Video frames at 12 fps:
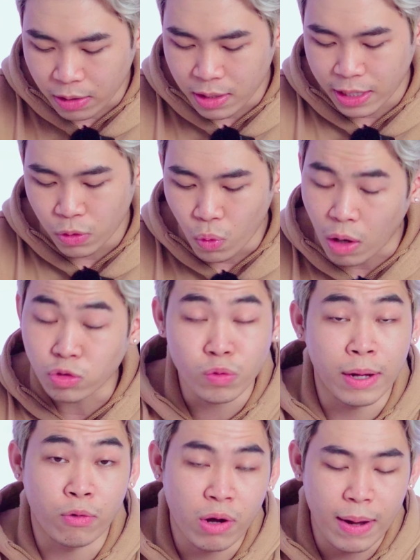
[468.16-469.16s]
ứng được cái nhu cầu
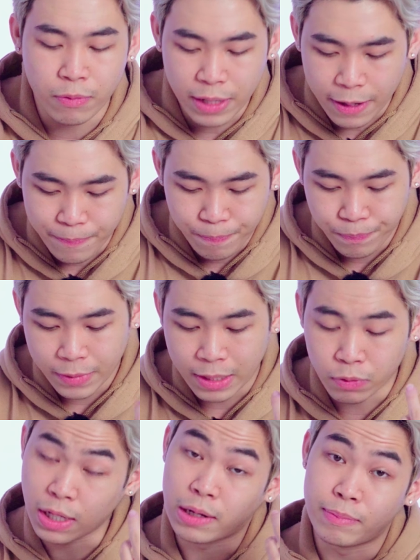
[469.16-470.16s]
chụp ảnh của các bạn không nhé. Thì
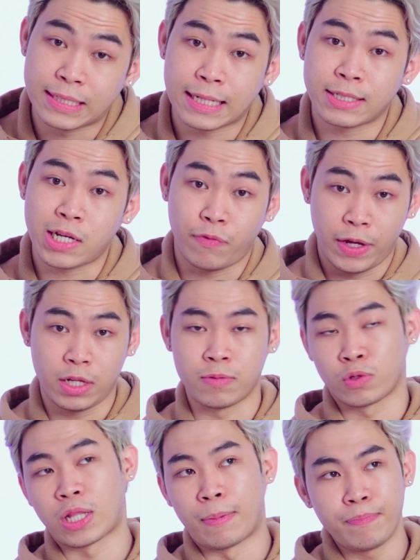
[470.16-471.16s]
đầu tiên là mình sẽ selfie thử
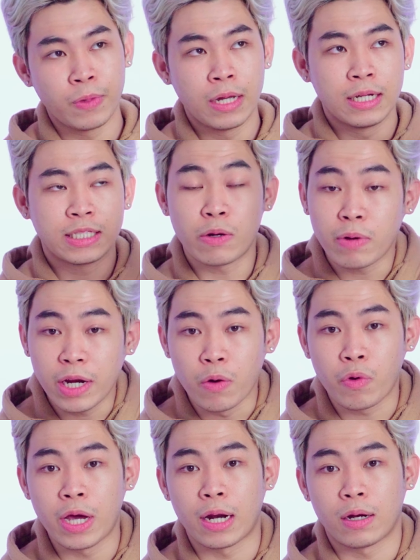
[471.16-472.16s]
một tấm trong cái
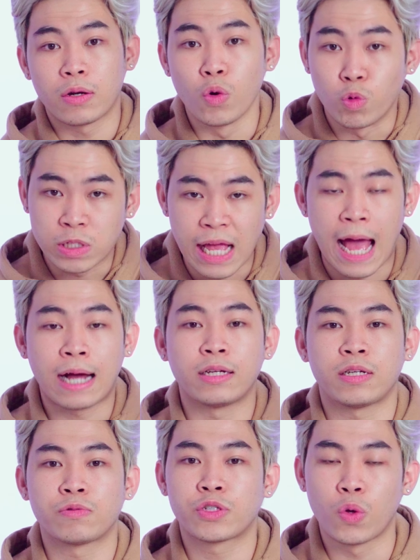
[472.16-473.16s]
điều kiện đủ sáng ở
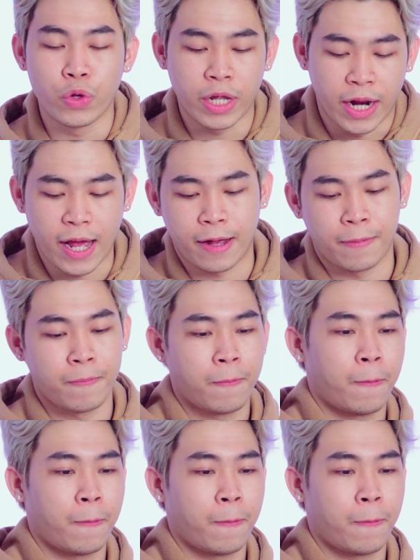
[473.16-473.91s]
trong studio như thế này.